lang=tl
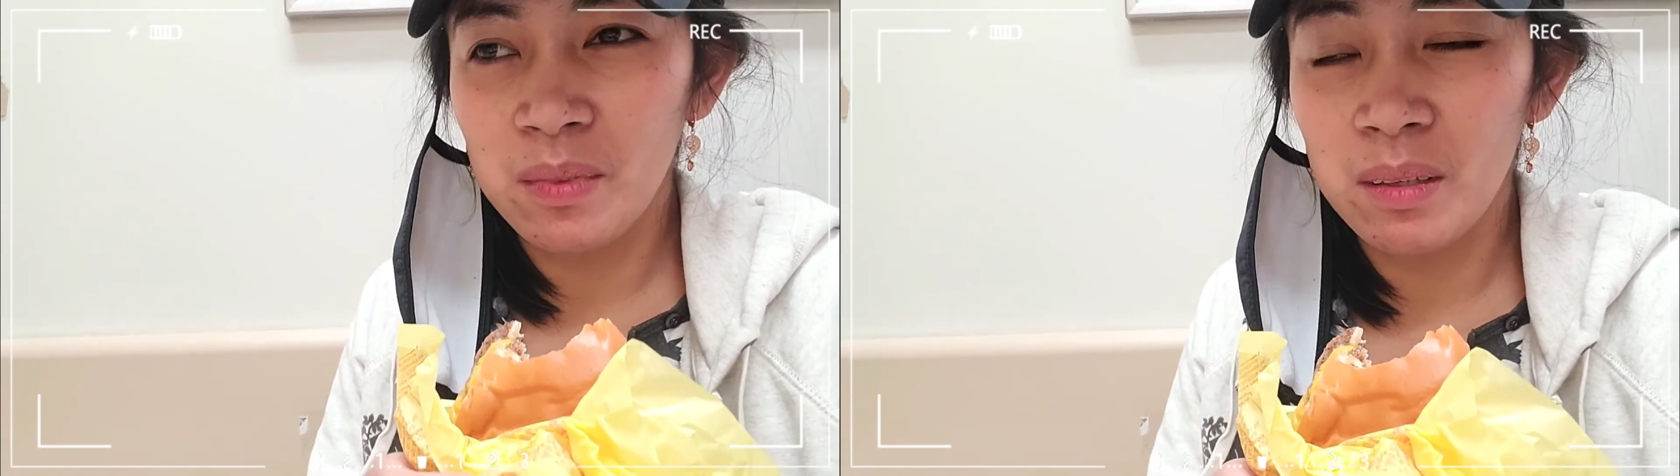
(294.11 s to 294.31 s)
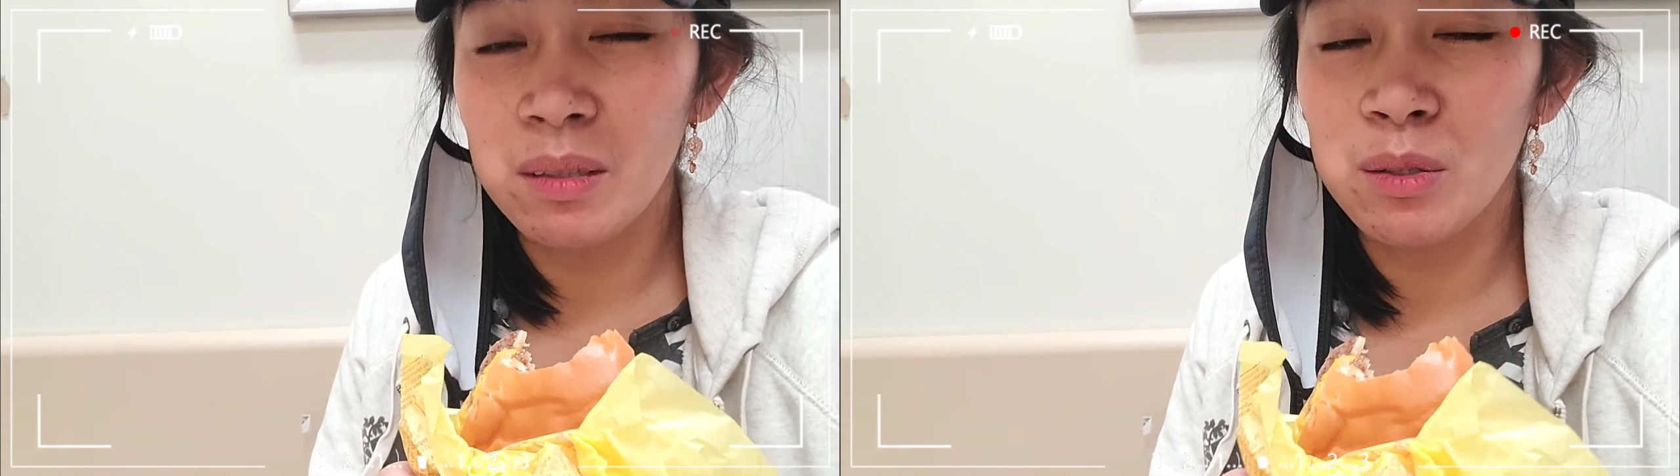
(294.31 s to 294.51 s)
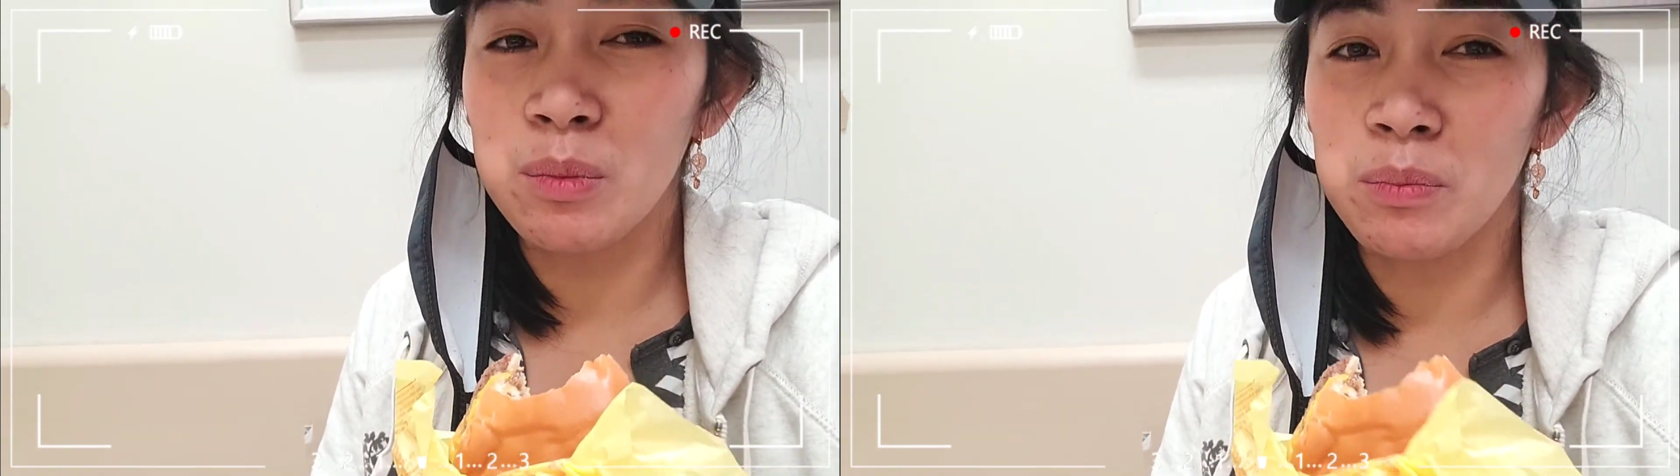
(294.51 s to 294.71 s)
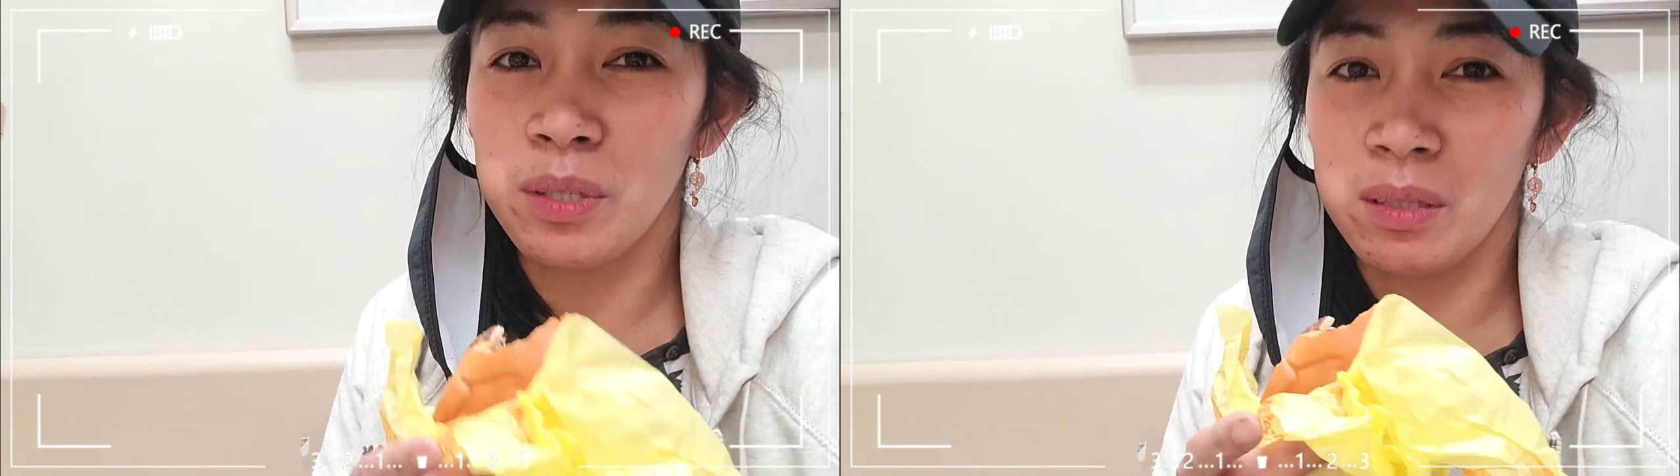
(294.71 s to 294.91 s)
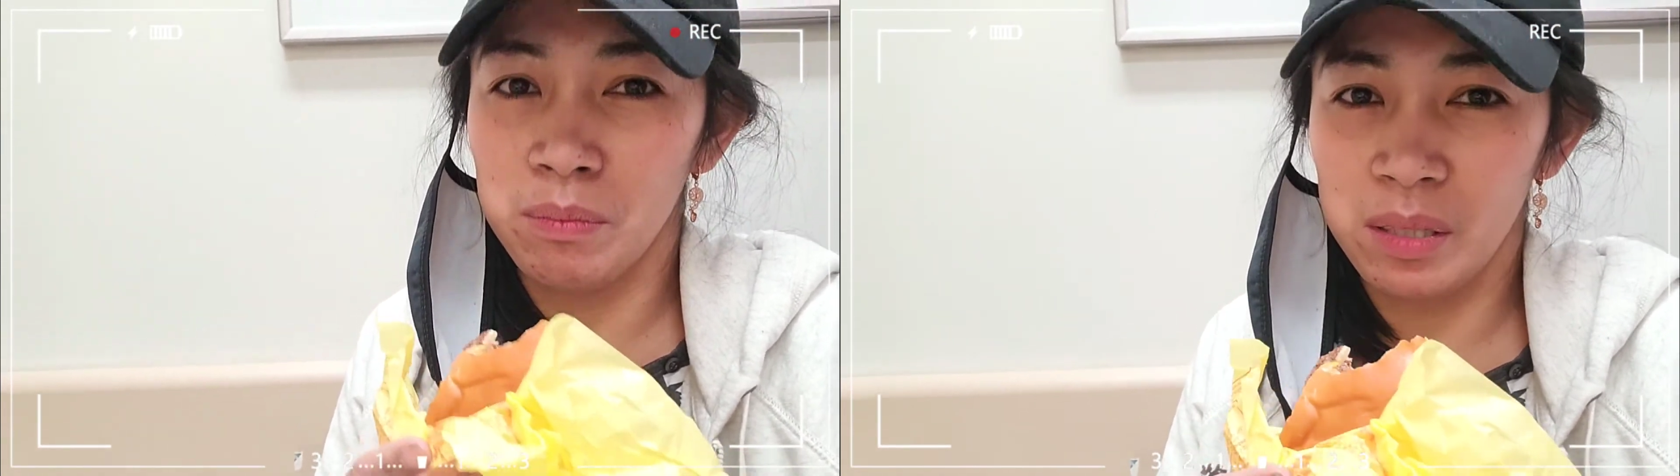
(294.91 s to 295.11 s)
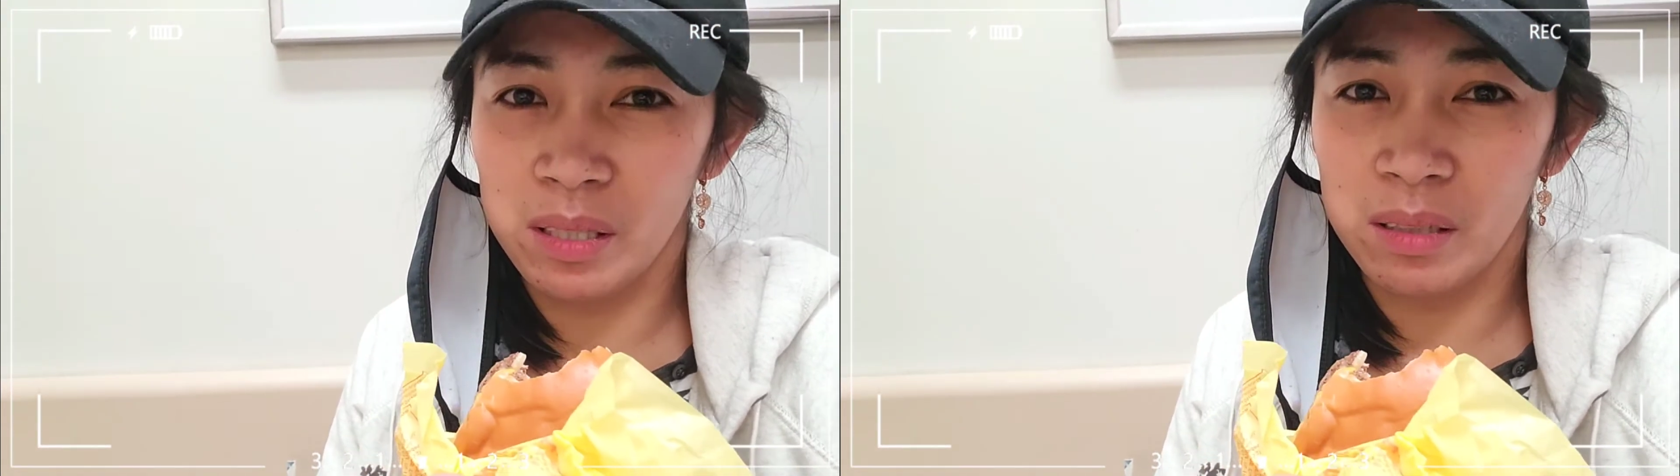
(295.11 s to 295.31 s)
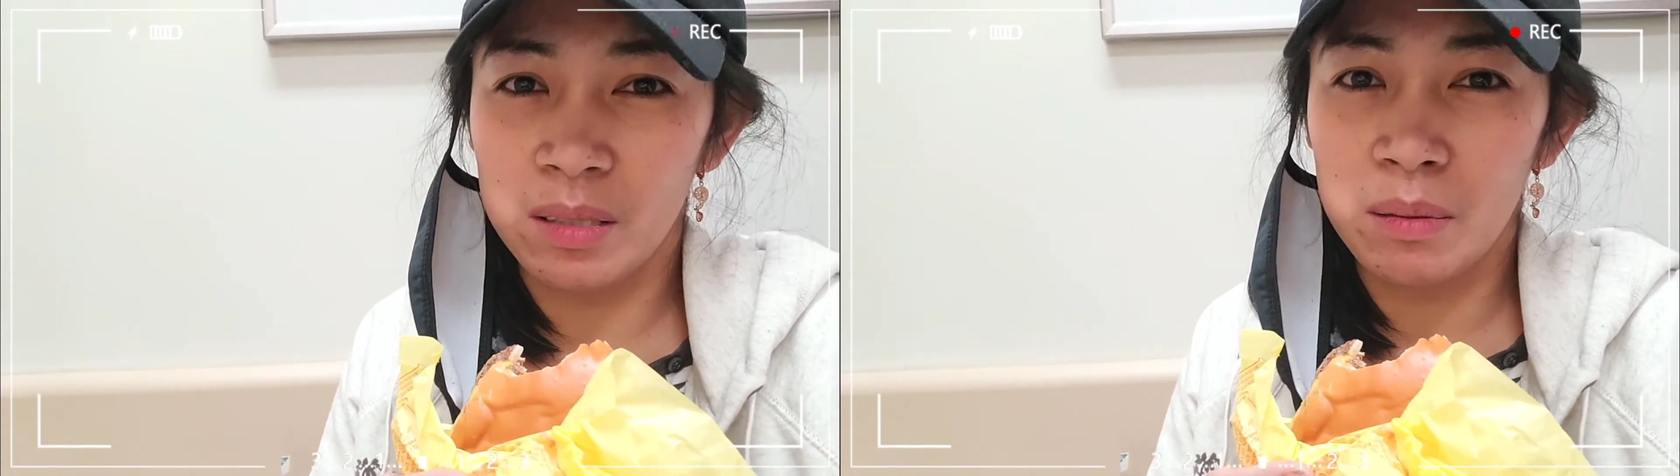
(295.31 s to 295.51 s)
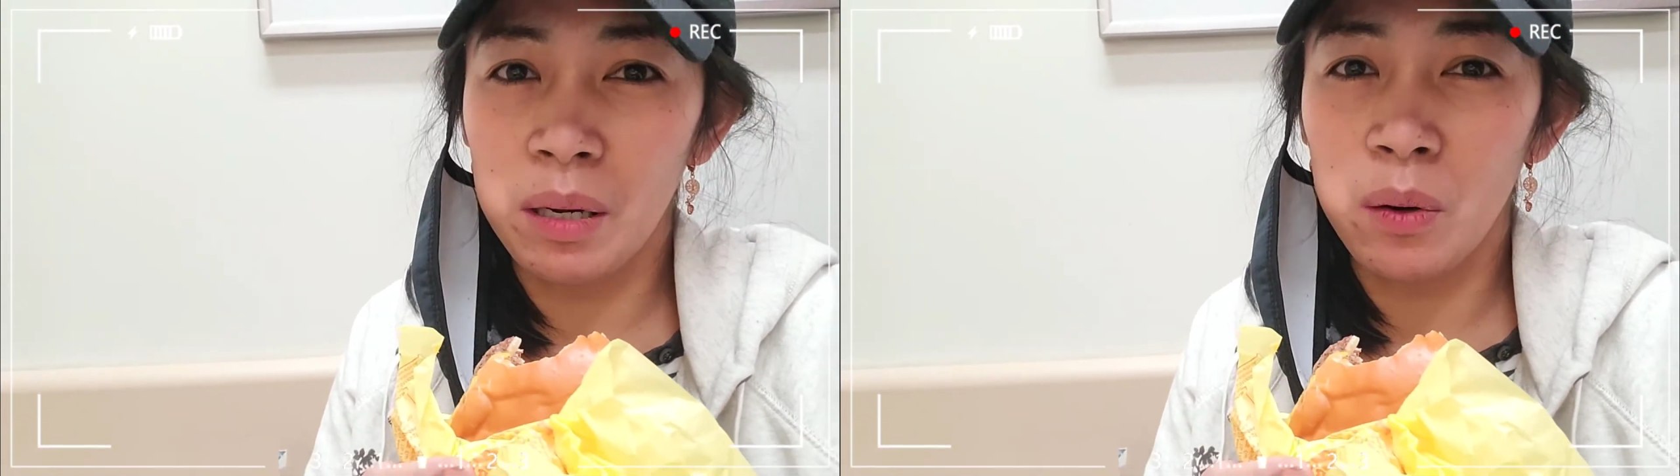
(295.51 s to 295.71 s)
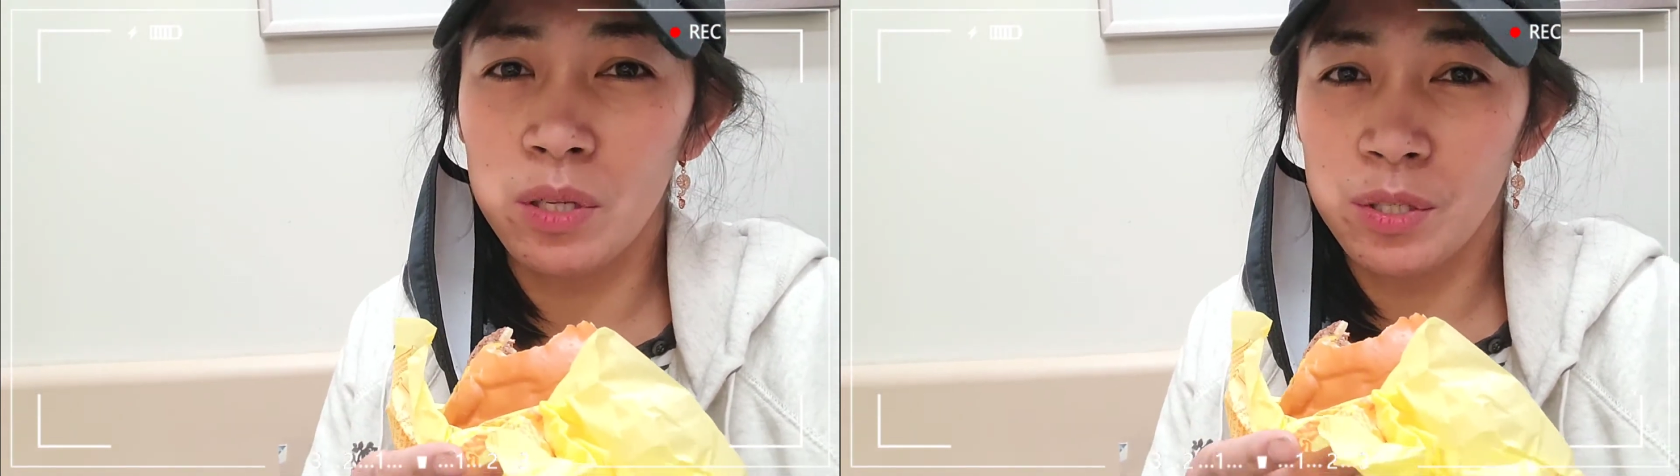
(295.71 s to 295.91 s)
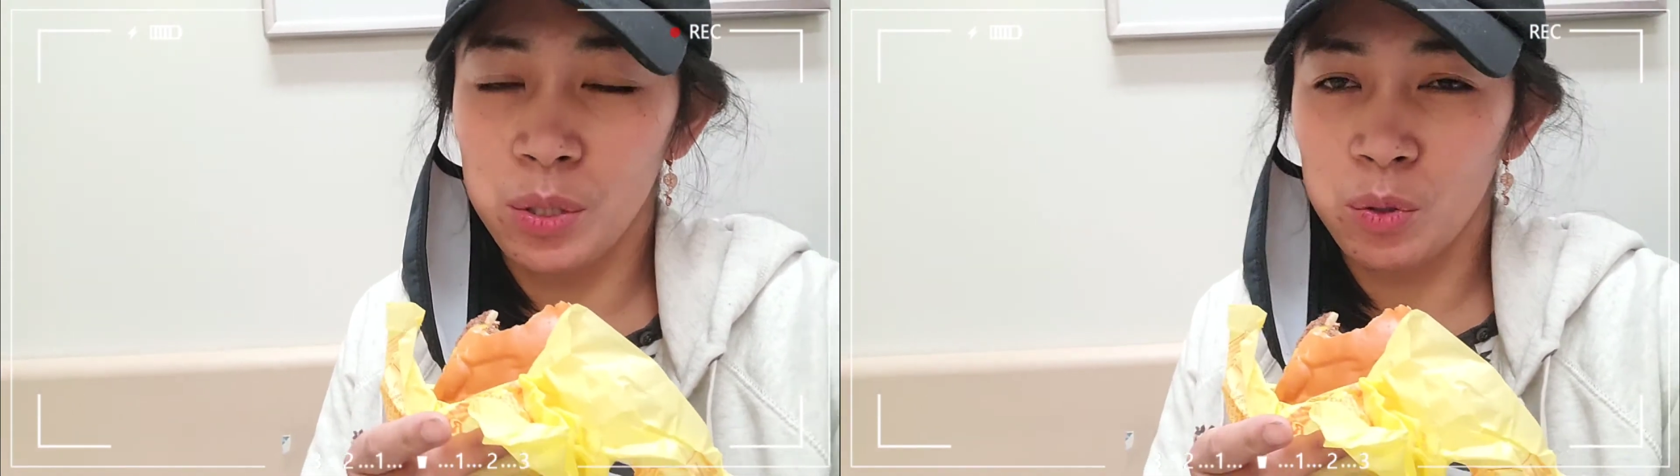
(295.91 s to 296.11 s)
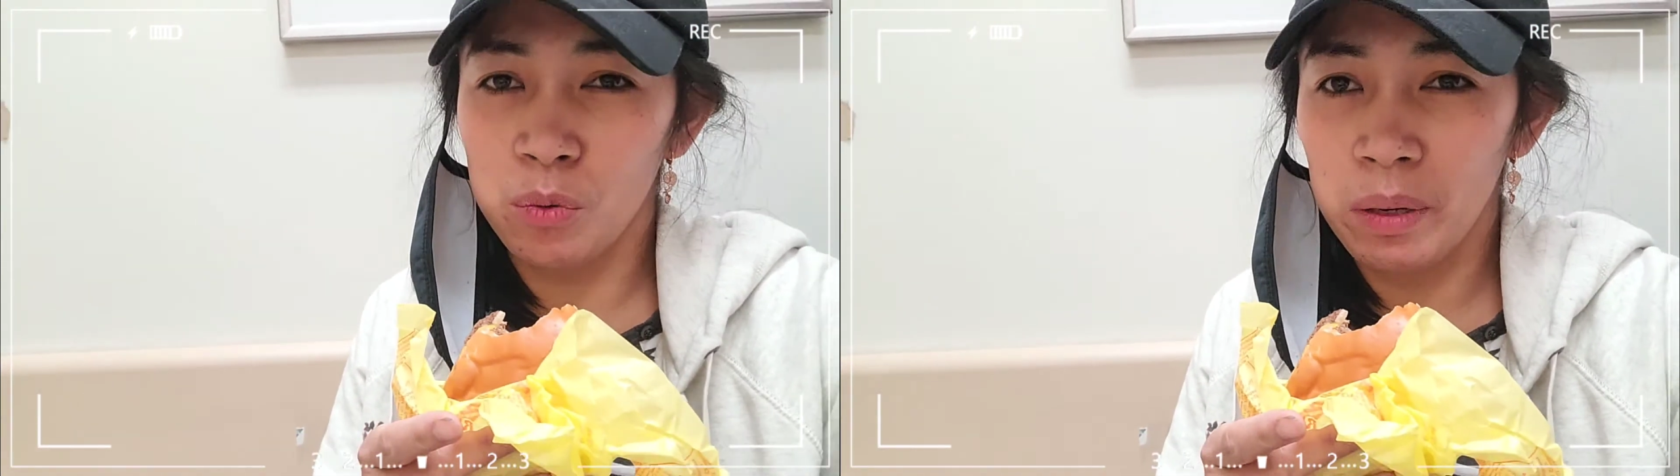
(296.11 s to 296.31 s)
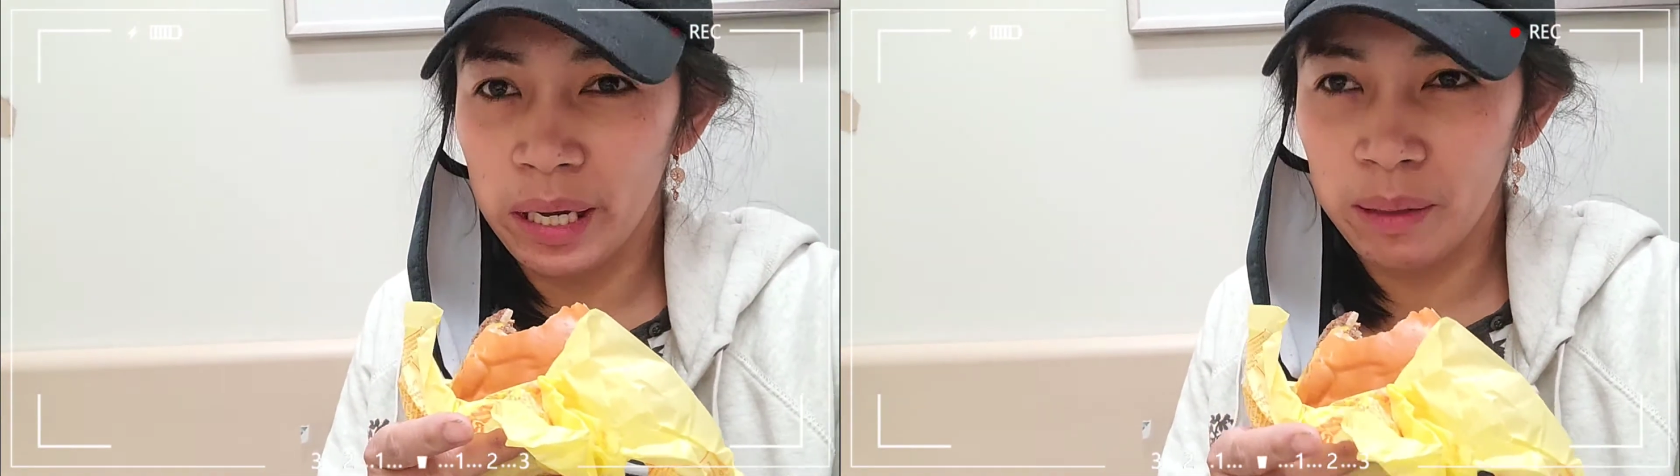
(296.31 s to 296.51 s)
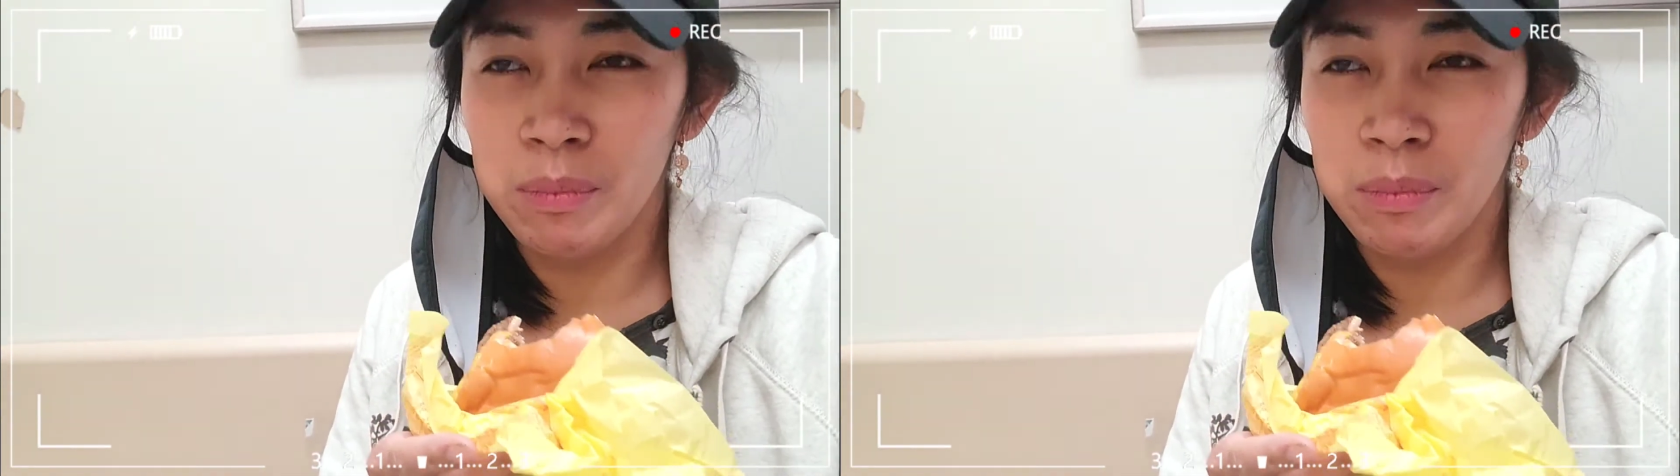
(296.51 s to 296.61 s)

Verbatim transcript: Hindi ko naman pwedeng bigyan kasi bawal na siyang kumain.